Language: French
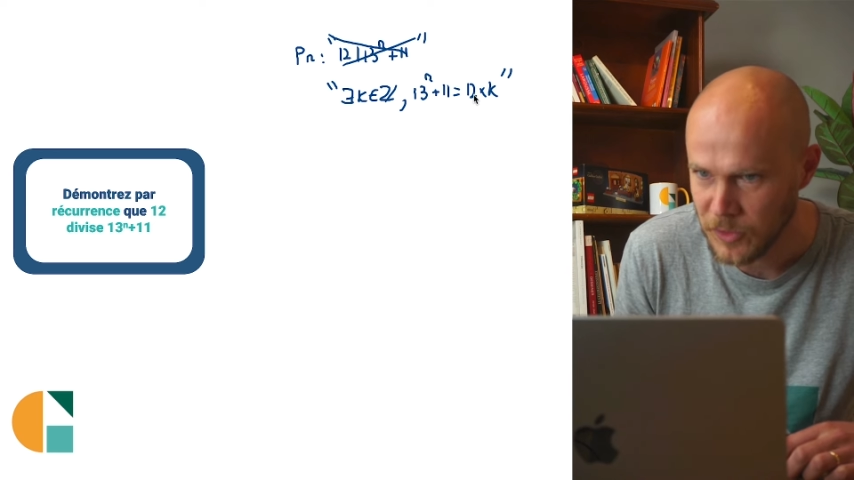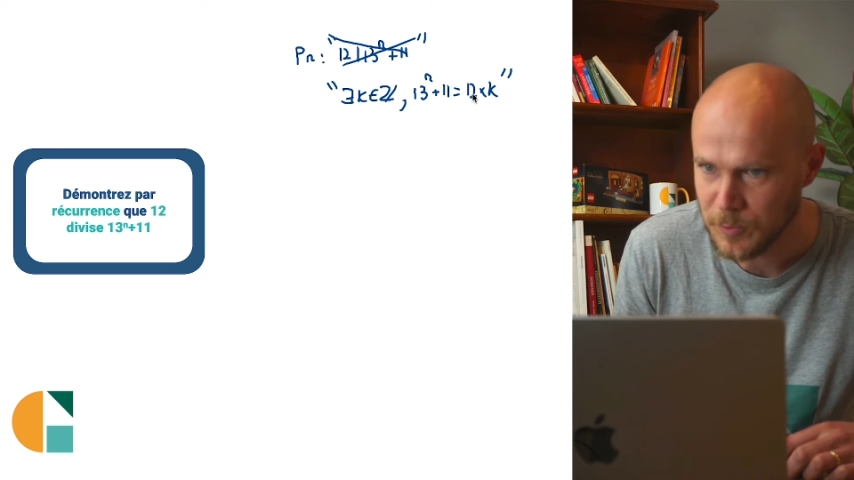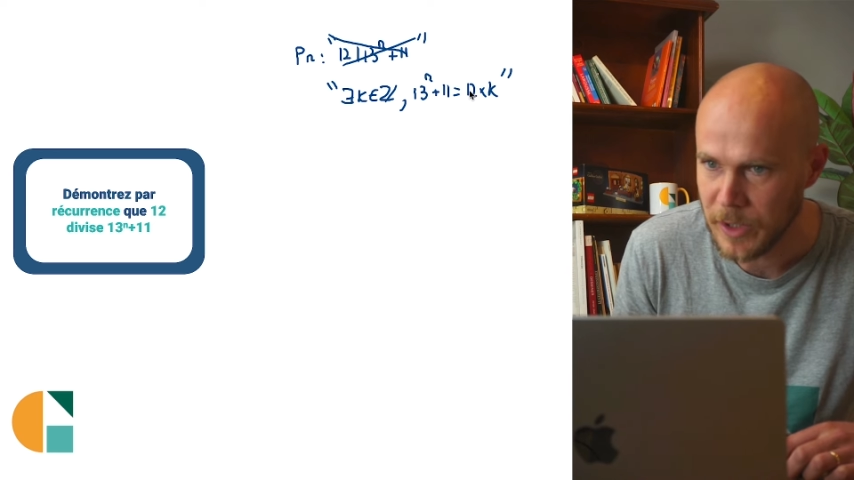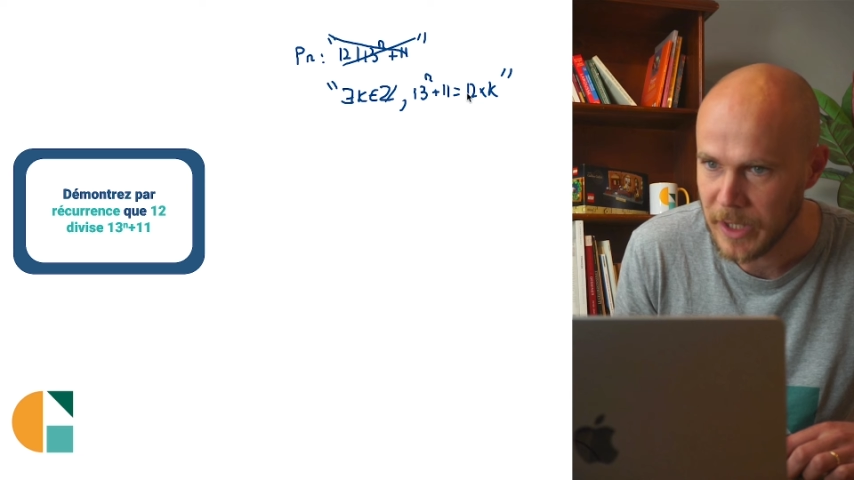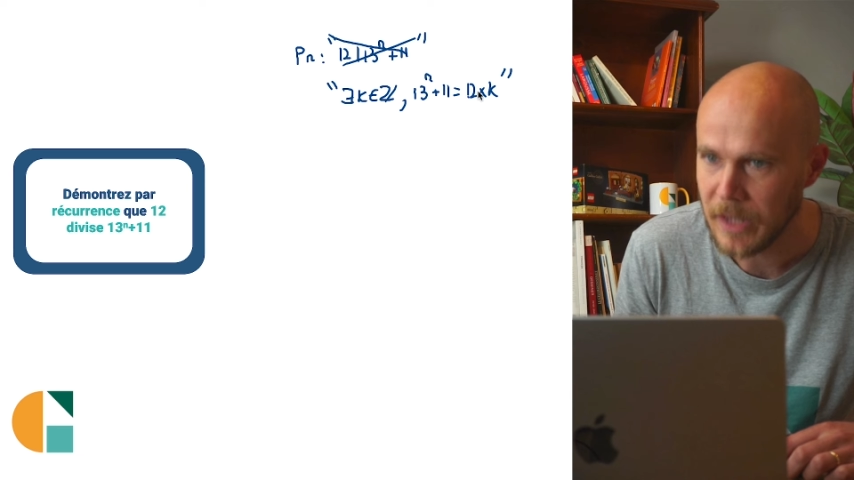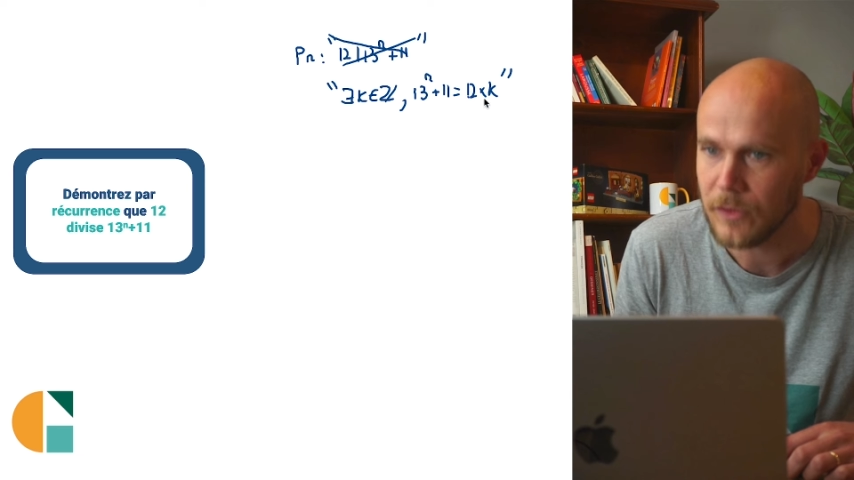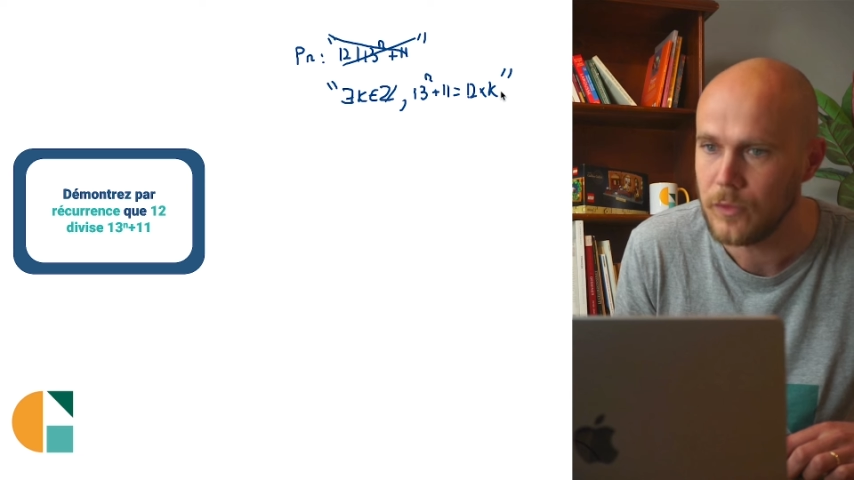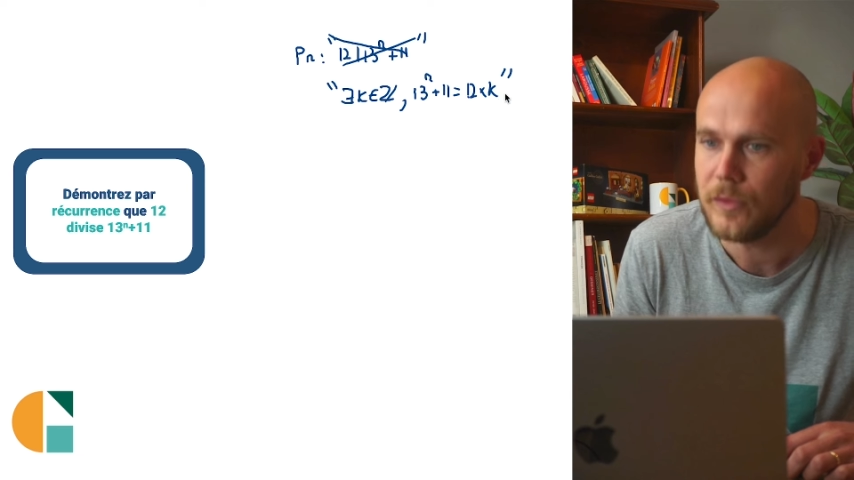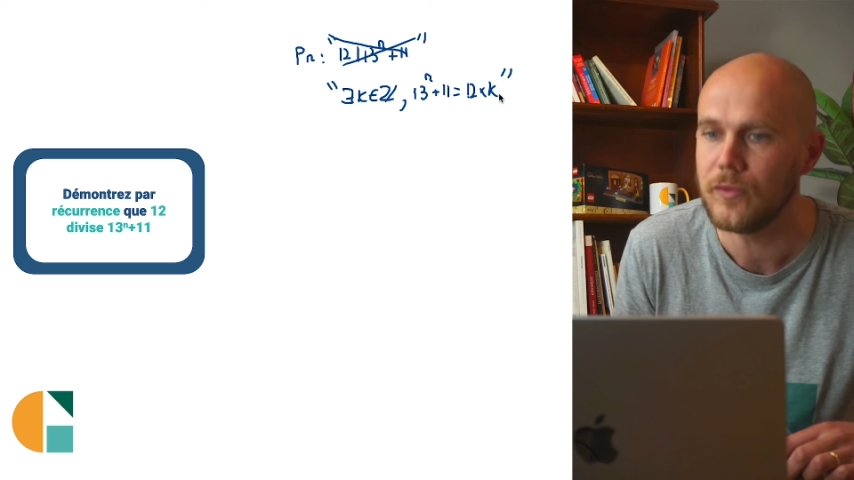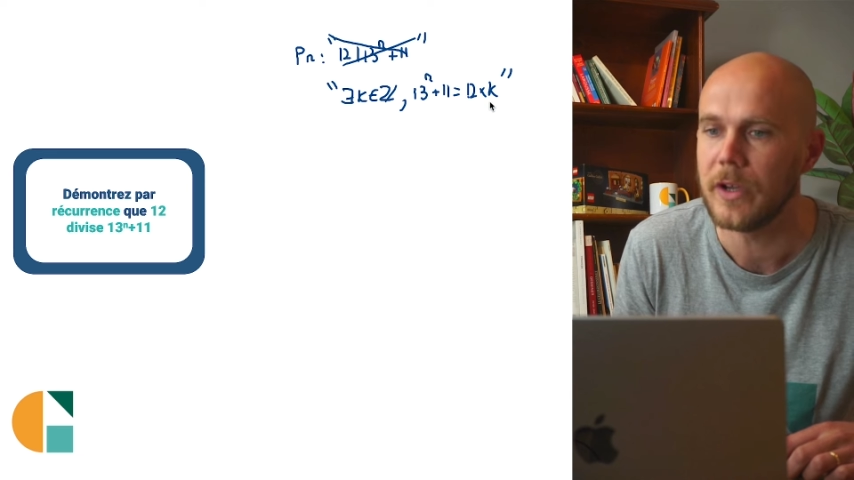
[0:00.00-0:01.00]
je peux l'écrire
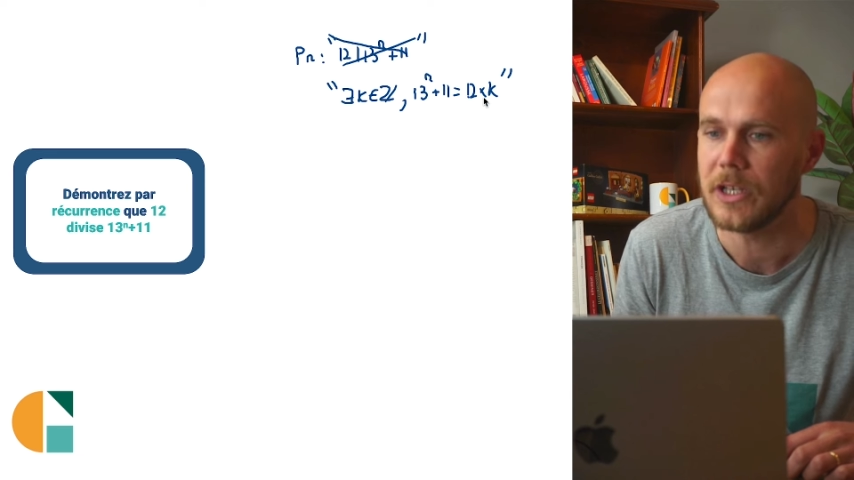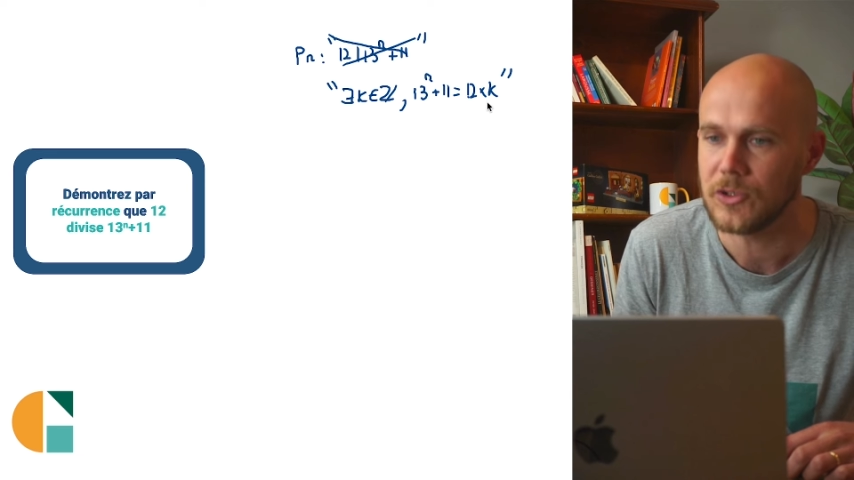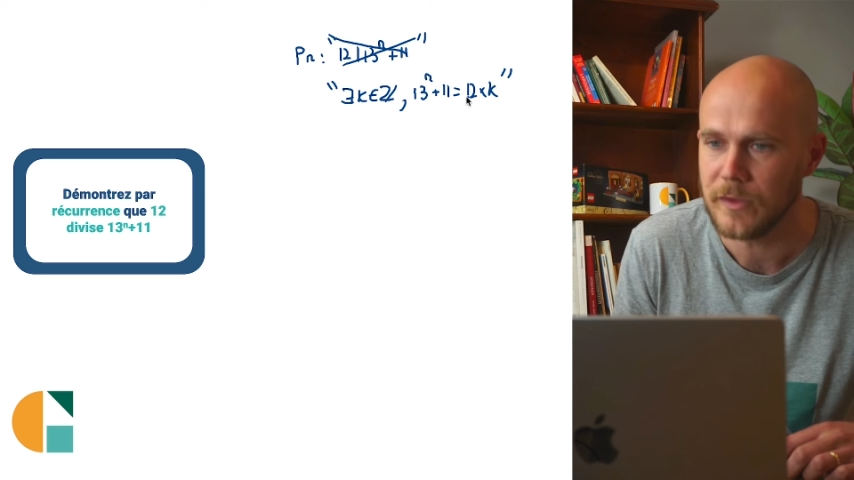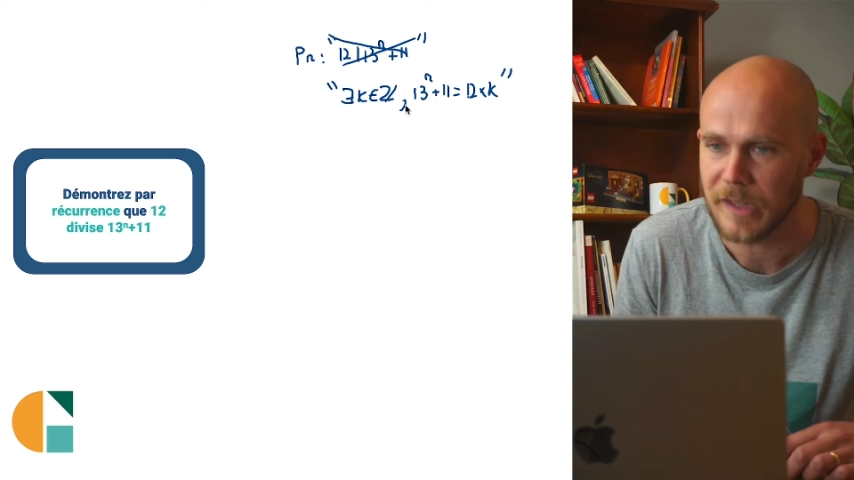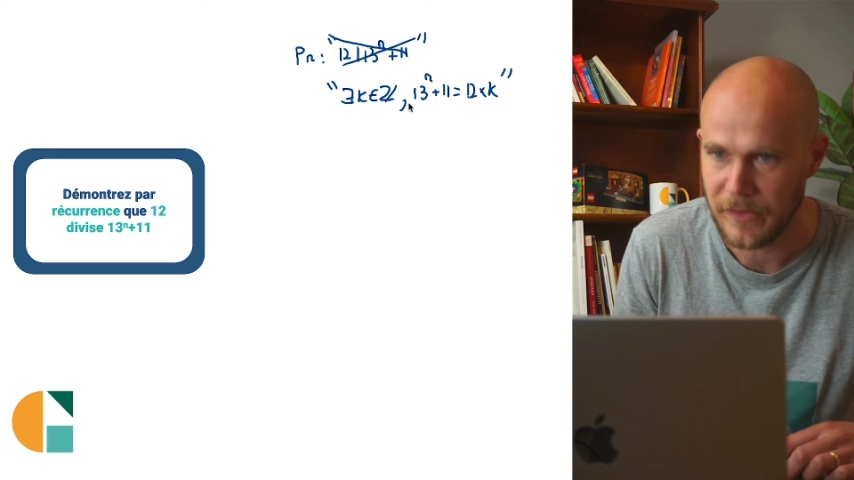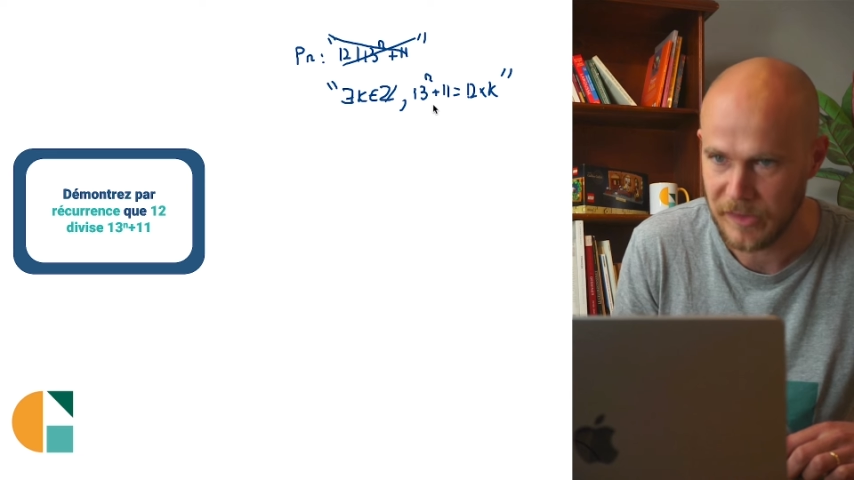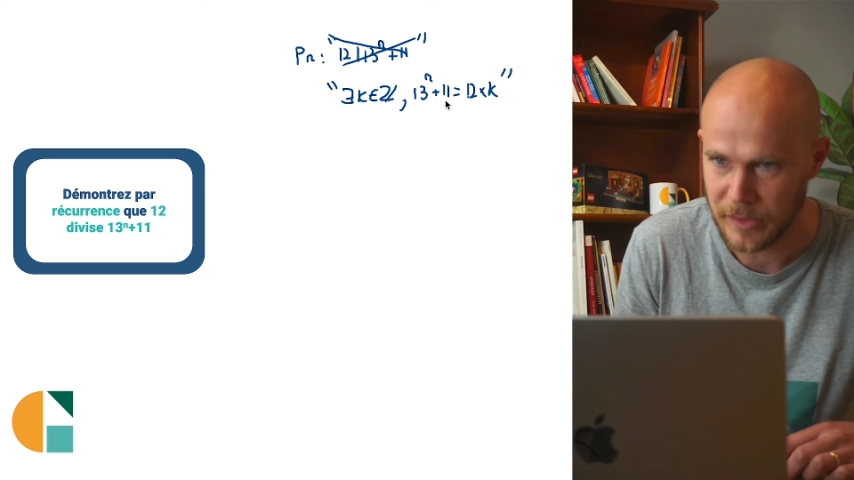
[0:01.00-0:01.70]
12 fois quelque chose avec ce